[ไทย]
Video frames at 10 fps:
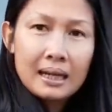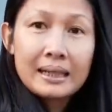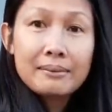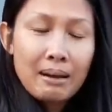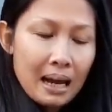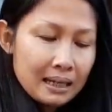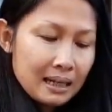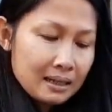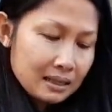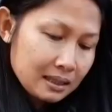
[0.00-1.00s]
เดนมาร์กนะ
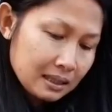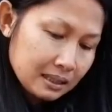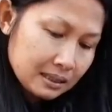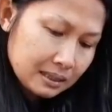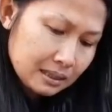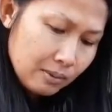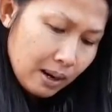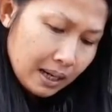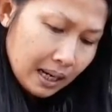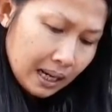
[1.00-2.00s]
คะ ชื่อว่า
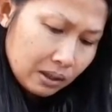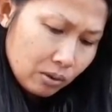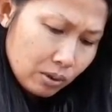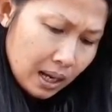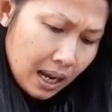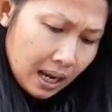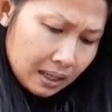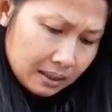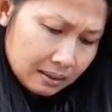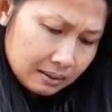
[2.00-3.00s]
คาโนกา
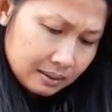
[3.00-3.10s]
เหรอ